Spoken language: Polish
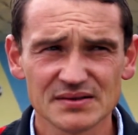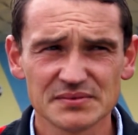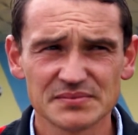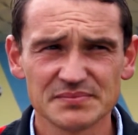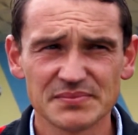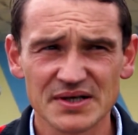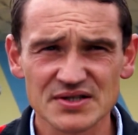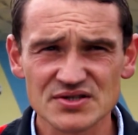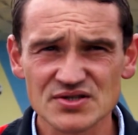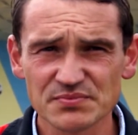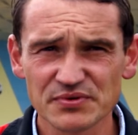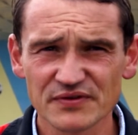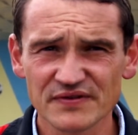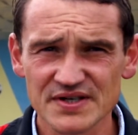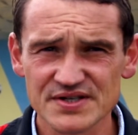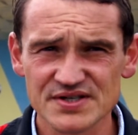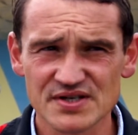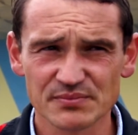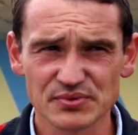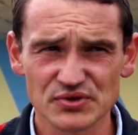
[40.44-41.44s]
bardzo
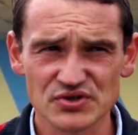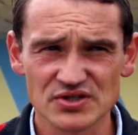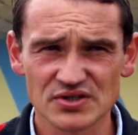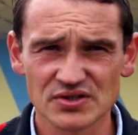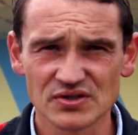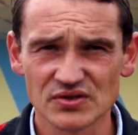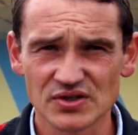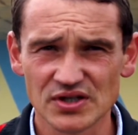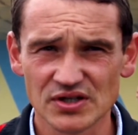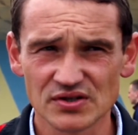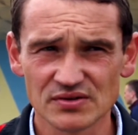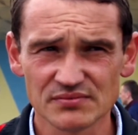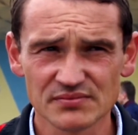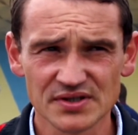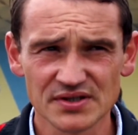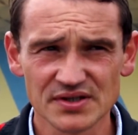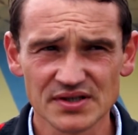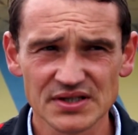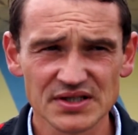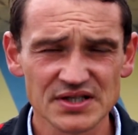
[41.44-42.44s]
poważnie podszedł do tego.
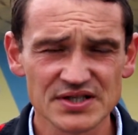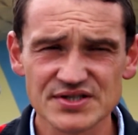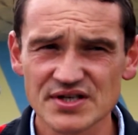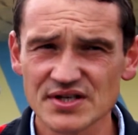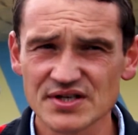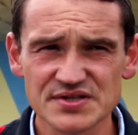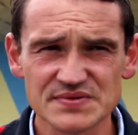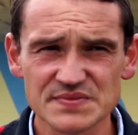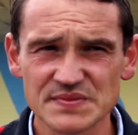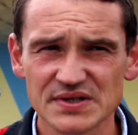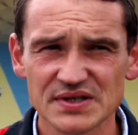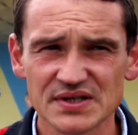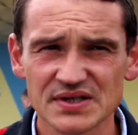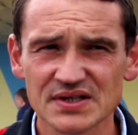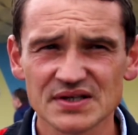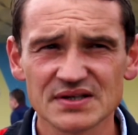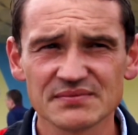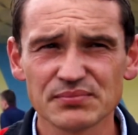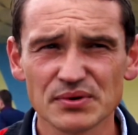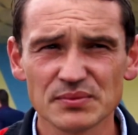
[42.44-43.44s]
My nie chcieliśmy
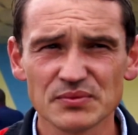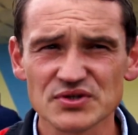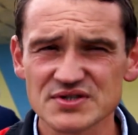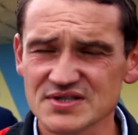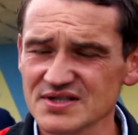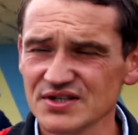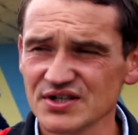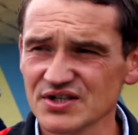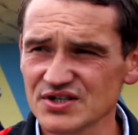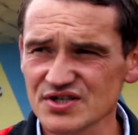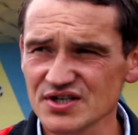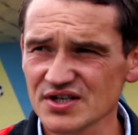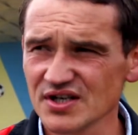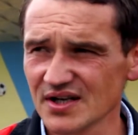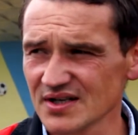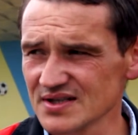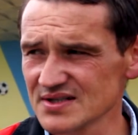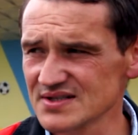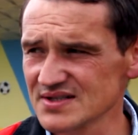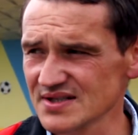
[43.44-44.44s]
pomocy
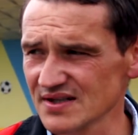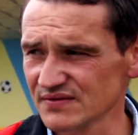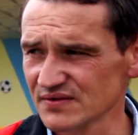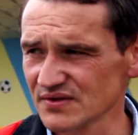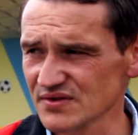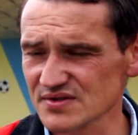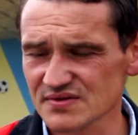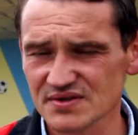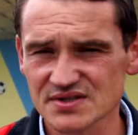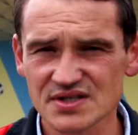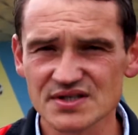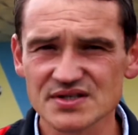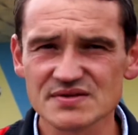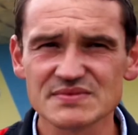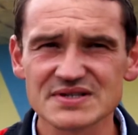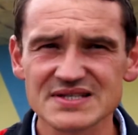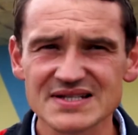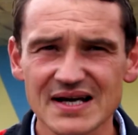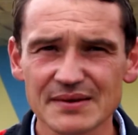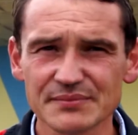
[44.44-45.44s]
niczyjej z zewnątrz,
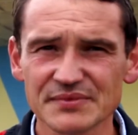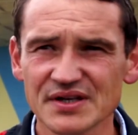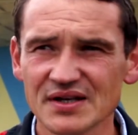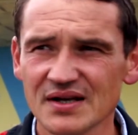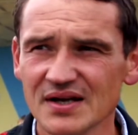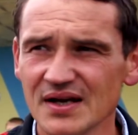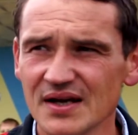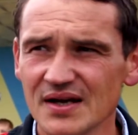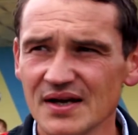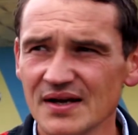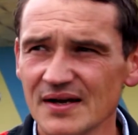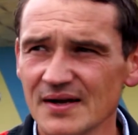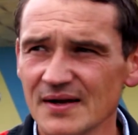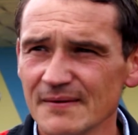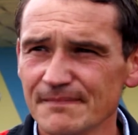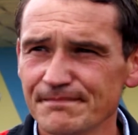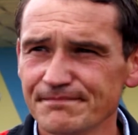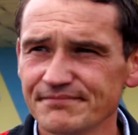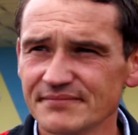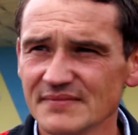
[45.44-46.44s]
chcieliśmy sami,
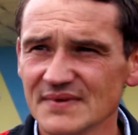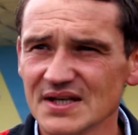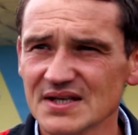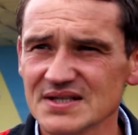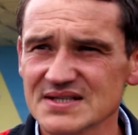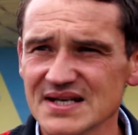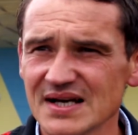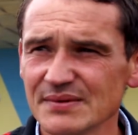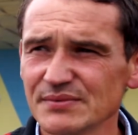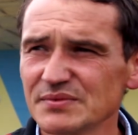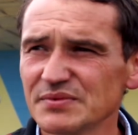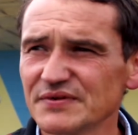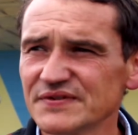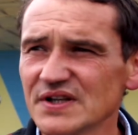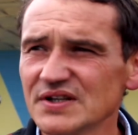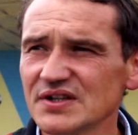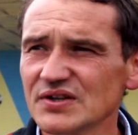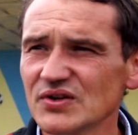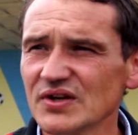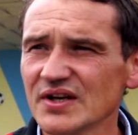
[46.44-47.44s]
mm, sami bo
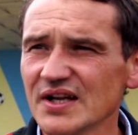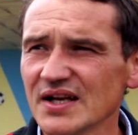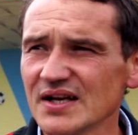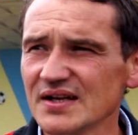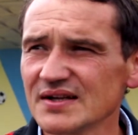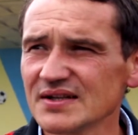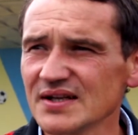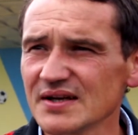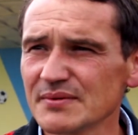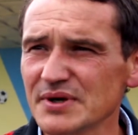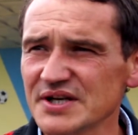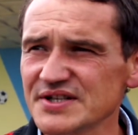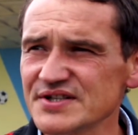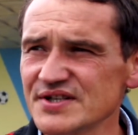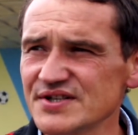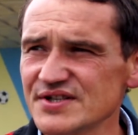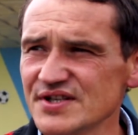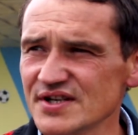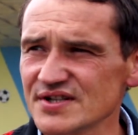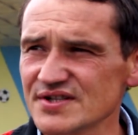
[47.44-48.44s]
wtedy to
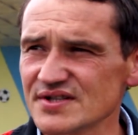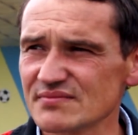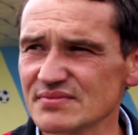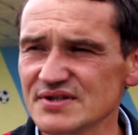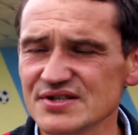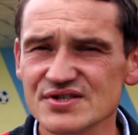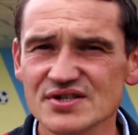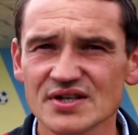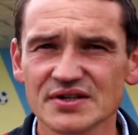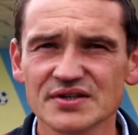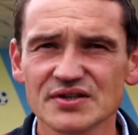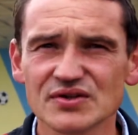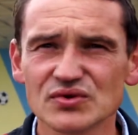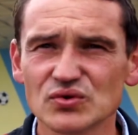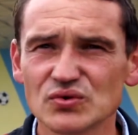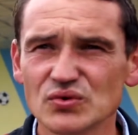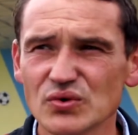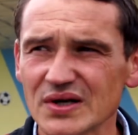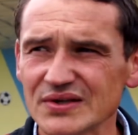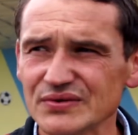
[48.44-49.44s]
najbardziej cieszy, bez żadnych
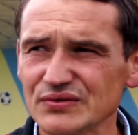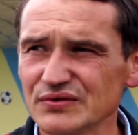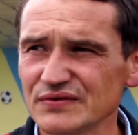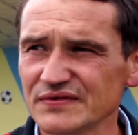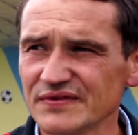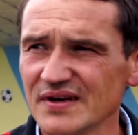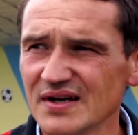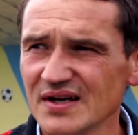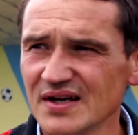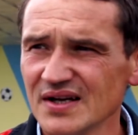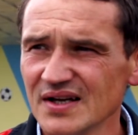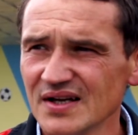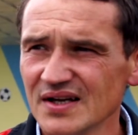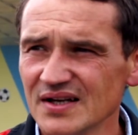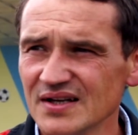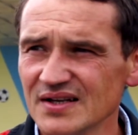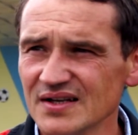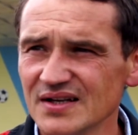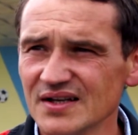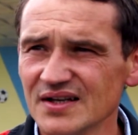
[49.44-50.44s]
układów
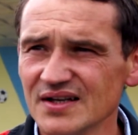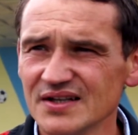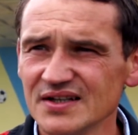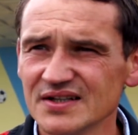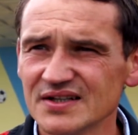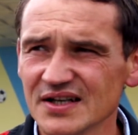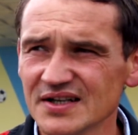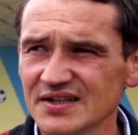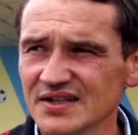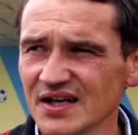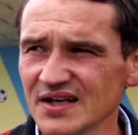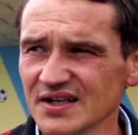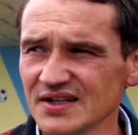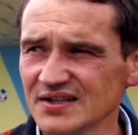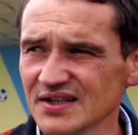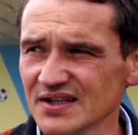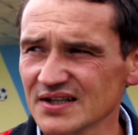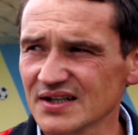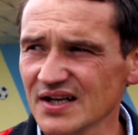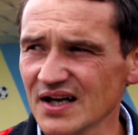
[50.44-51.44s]
i tak dalej, i
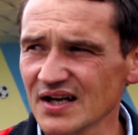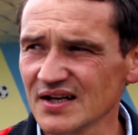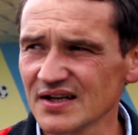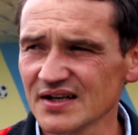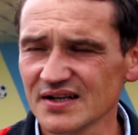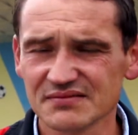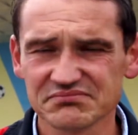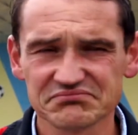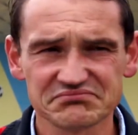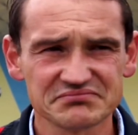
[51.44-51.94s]
tak dalej.